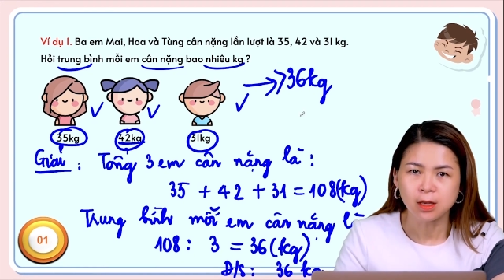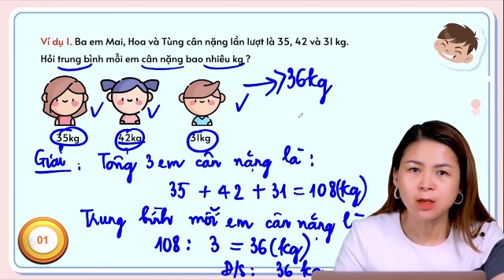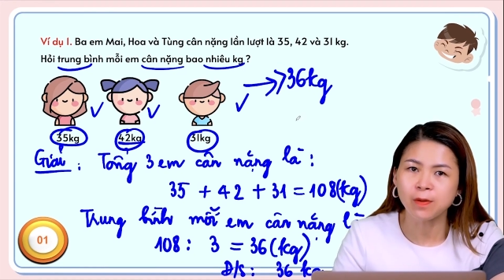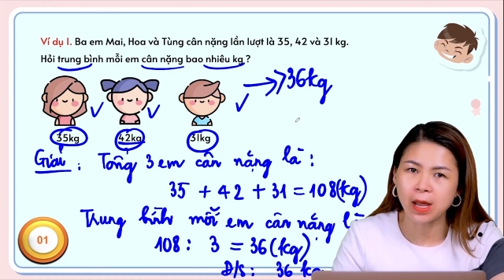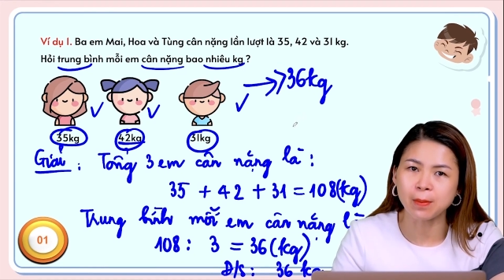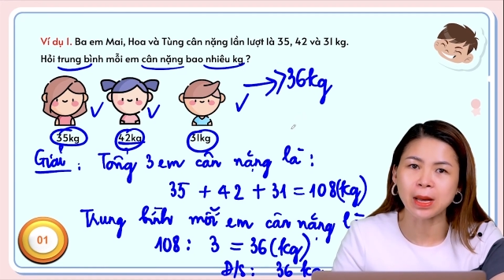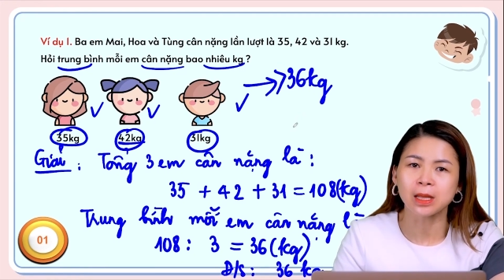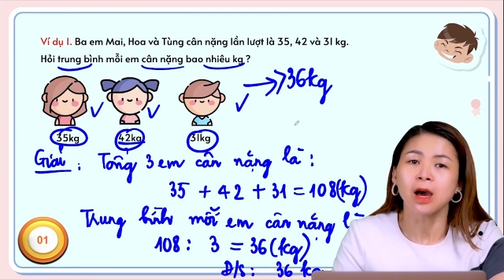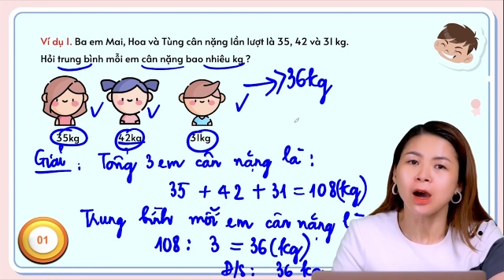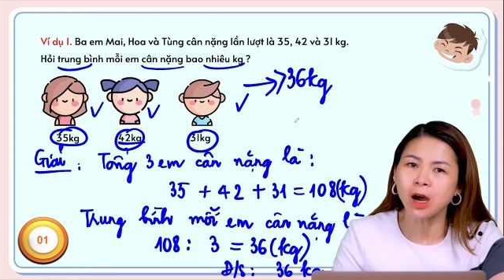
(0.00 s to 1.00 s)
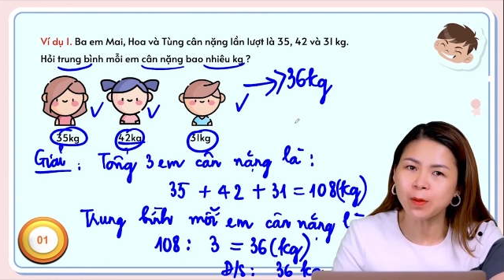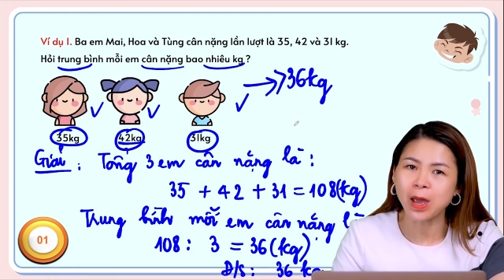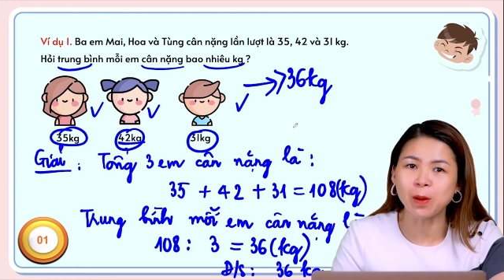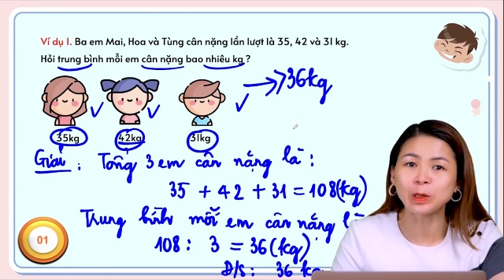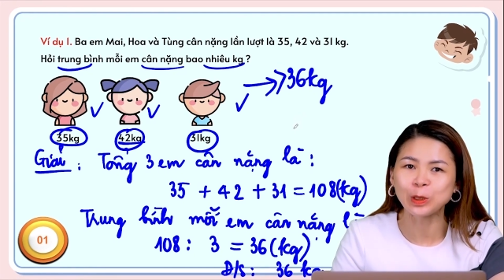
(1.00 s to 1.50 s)
Như vậy là bạn hơi
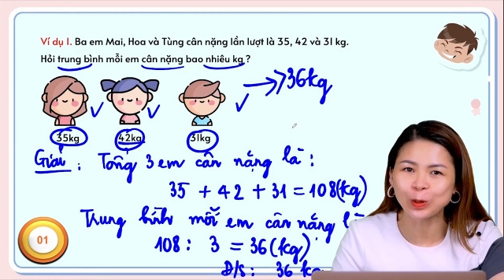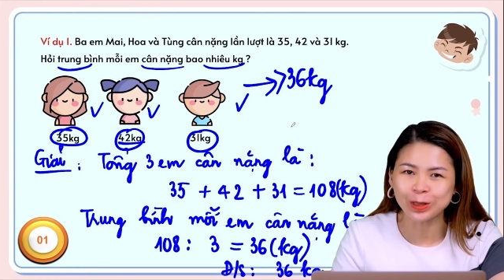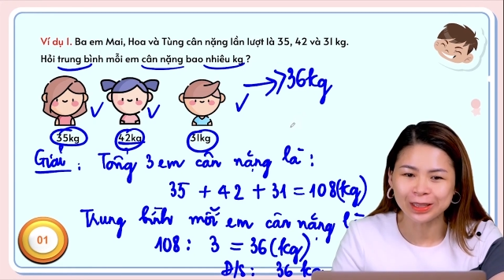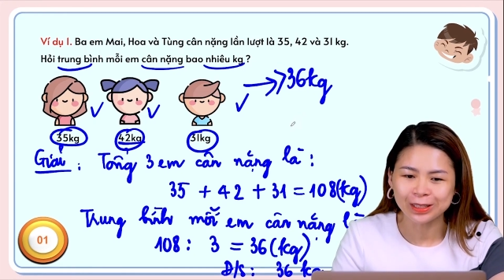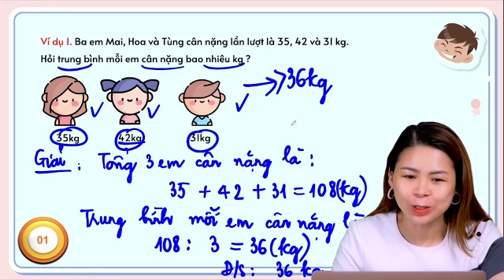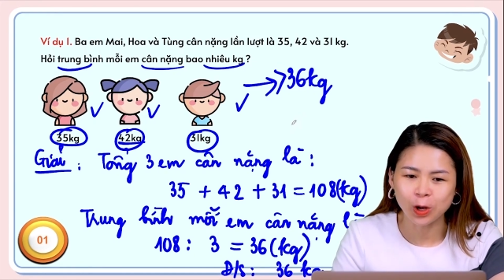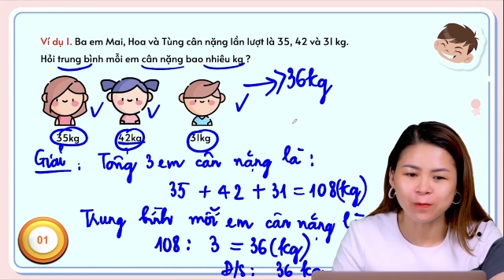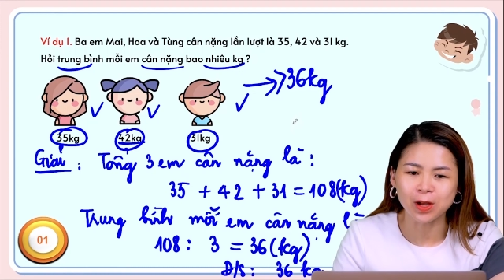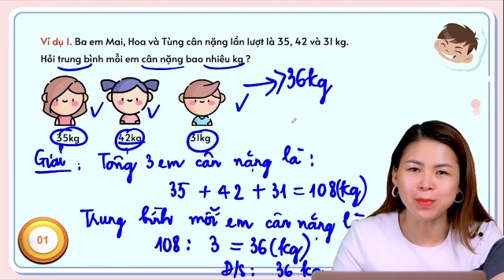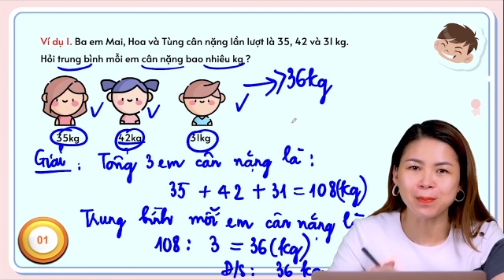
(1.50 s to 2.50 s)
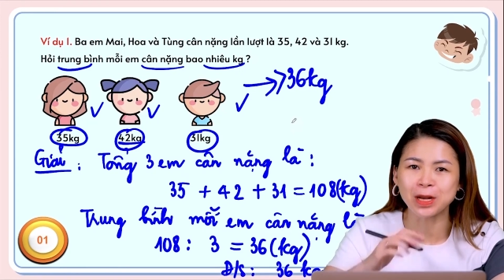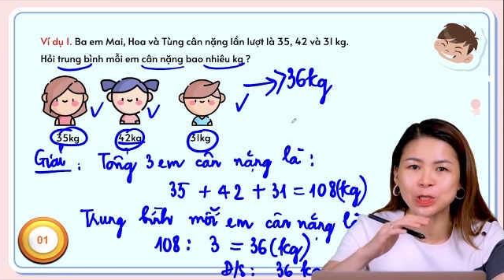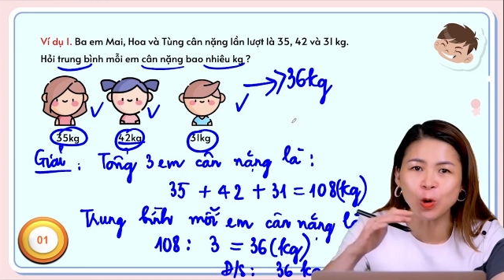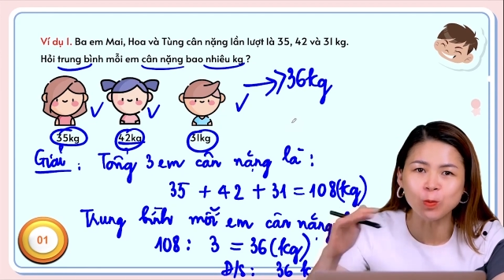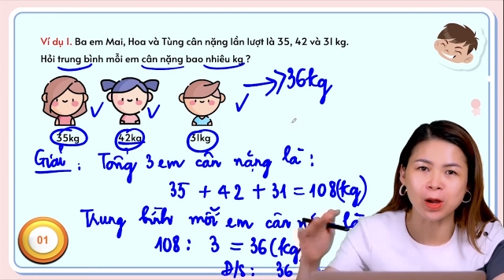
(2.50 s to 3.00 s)
béo một chút so với mặt bằng
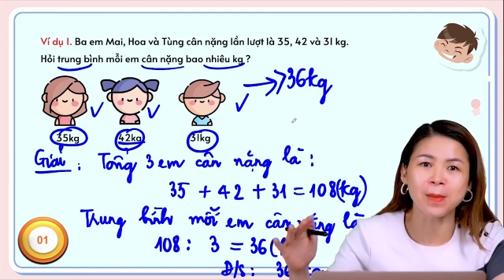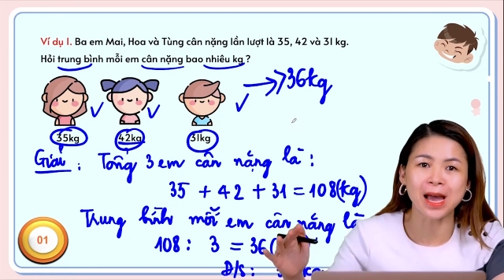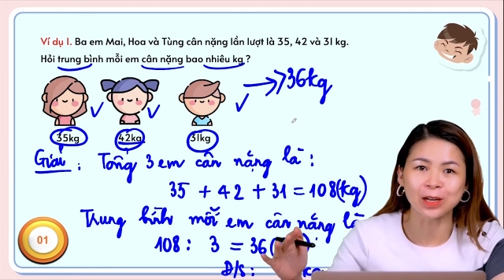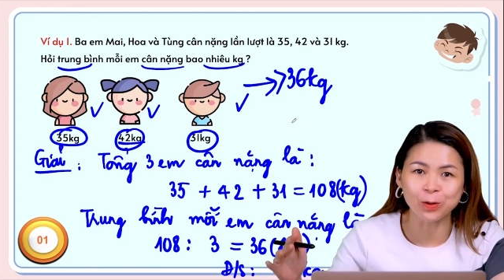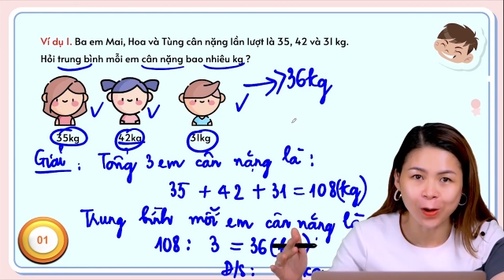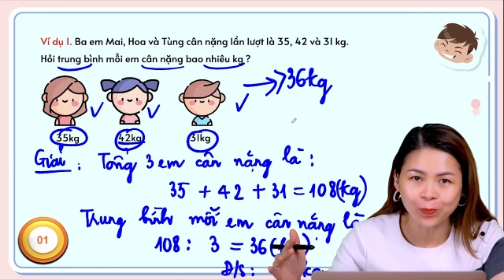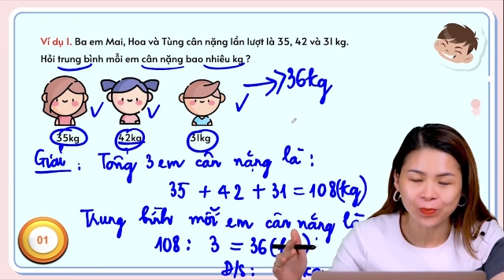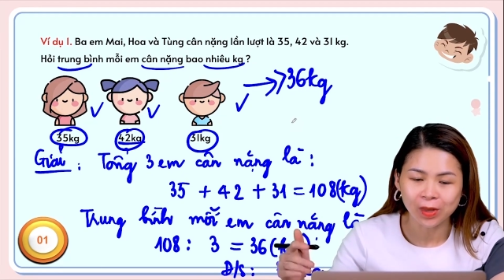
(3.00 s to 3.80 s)
chung của các bạn, đúng không?